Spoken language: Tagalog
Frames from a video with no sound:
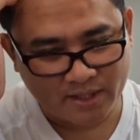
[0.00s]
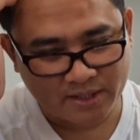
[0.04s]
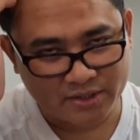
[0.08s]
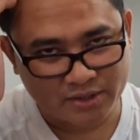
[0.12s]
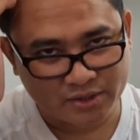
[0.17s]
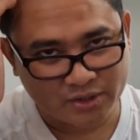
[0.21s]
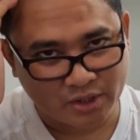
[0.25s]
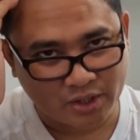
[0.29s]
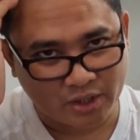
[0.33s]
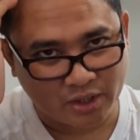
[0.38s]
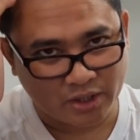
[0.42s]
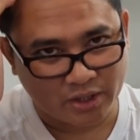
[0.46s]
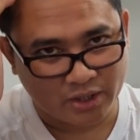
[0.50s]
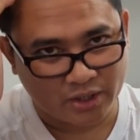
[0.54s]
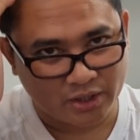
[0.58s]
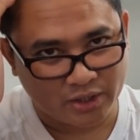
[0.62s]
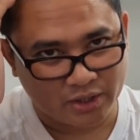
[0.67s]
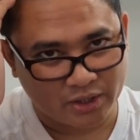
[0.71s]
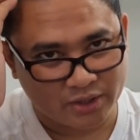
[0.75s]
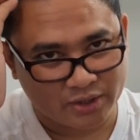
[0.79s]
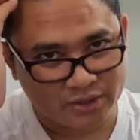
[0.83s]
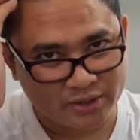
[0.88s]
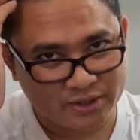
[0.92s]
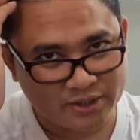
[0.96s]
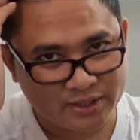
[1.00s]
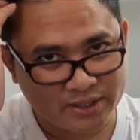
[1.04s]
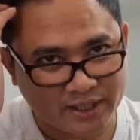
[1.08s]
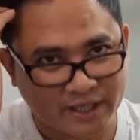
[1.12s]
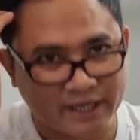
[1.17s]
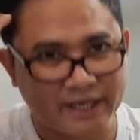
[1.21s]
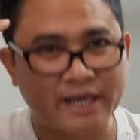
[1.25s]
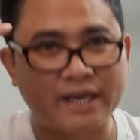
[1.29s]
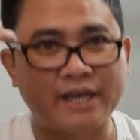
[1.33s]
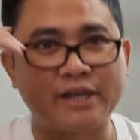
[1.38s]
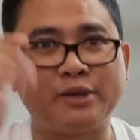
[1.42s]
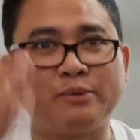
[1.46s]
So,
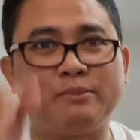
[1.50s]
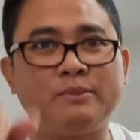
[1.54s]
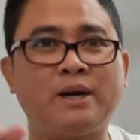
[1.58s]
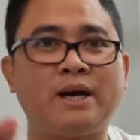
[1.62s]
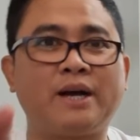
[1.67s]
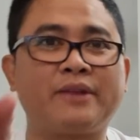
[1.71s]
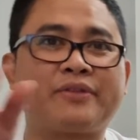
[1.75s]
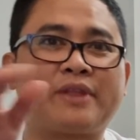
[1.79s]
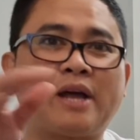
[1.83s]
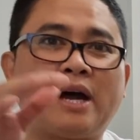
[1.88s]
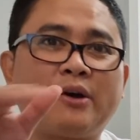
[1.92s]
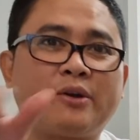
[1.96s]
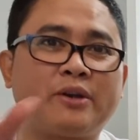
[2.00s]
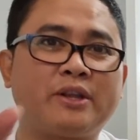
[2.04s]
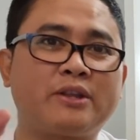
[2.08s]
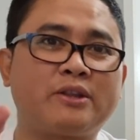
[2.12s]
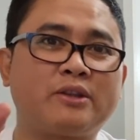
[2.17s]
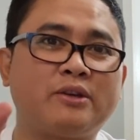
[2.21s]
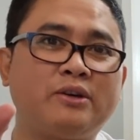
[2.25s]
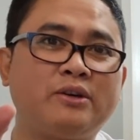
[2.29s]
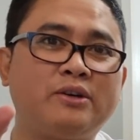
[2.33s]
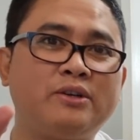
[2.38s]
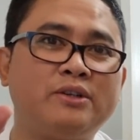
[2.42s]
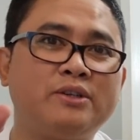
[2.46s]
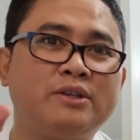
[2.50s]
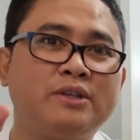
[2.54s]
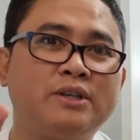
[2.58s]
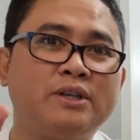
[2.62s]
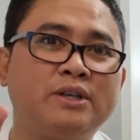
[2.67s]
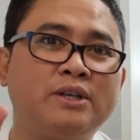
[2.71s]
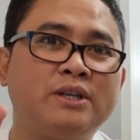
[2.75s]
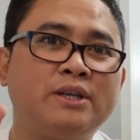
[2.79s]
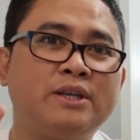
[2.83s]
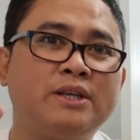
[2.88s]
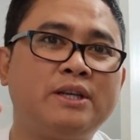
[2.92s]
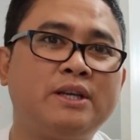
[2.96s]
kaya yung mga tao rito,
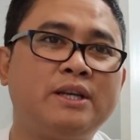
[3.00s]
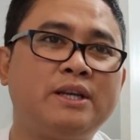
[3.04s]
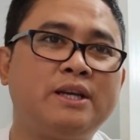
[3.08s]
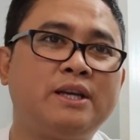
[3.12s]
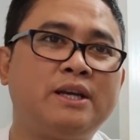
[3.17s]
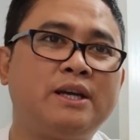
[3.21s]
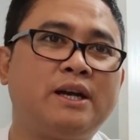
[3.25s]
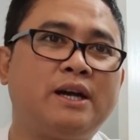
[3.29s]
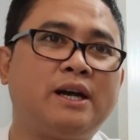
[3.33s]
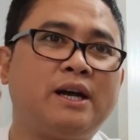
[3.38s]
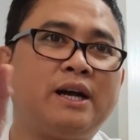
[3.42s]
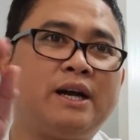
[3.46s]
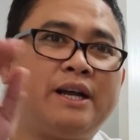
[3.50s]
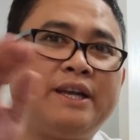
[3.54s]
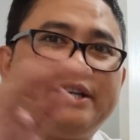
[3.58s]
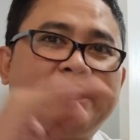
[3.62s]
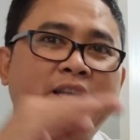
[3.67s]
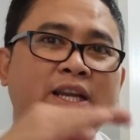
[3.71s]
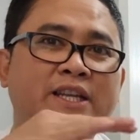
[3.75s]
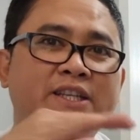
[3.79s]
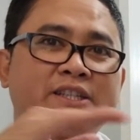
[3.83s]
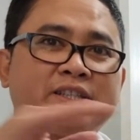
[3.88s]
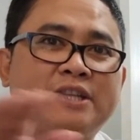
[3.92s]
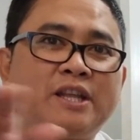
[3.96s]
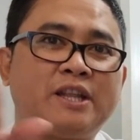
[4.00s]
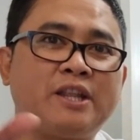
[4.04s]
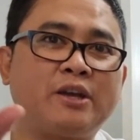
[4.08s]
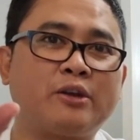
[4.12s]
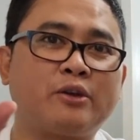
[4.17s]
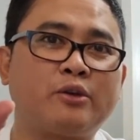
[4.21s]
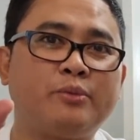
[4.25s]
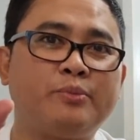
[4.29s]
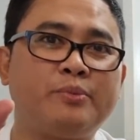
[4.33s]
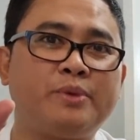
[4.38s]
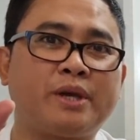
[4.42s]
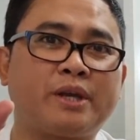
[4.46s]
uh, inalis na ng
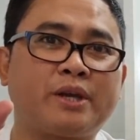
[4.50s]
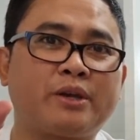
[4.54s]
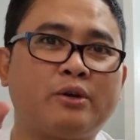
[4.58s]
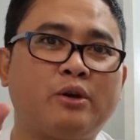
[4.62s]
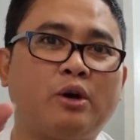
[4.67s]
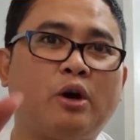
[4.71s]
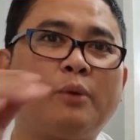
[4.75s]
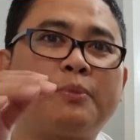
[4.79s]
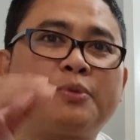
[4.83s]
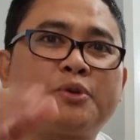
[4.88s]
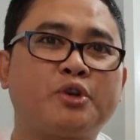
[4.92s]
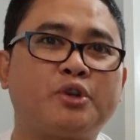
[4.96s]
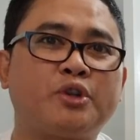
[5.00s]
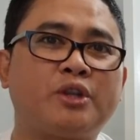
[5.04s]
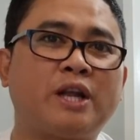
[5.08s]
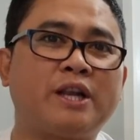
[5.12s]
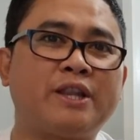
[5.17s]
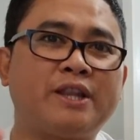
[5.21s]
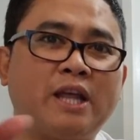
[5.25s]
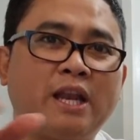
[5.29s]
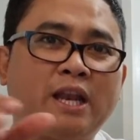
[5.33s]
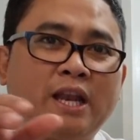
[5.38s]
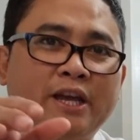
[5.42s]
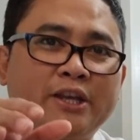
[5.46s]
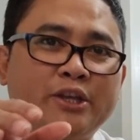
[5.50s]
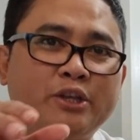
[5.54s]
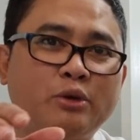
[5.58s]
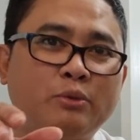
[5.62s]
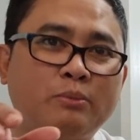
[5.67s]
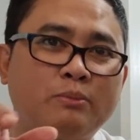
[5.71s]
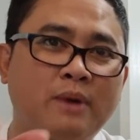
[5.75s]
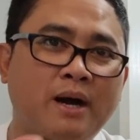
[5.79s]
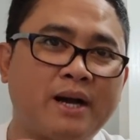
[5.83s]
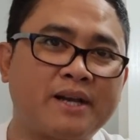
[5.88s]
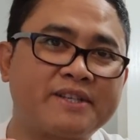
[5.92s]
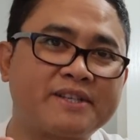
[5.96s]
gobyerno. Optional na lang
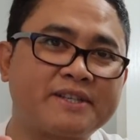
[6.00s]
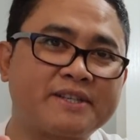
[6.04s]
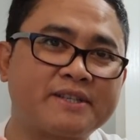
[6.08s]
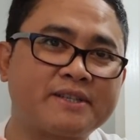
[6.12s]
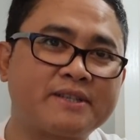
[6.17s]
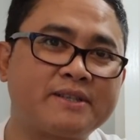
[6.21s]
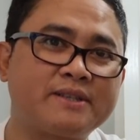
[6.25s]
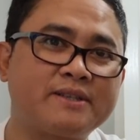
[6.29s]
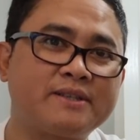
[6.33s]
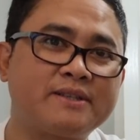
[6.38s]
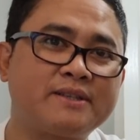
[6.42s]
yung mask.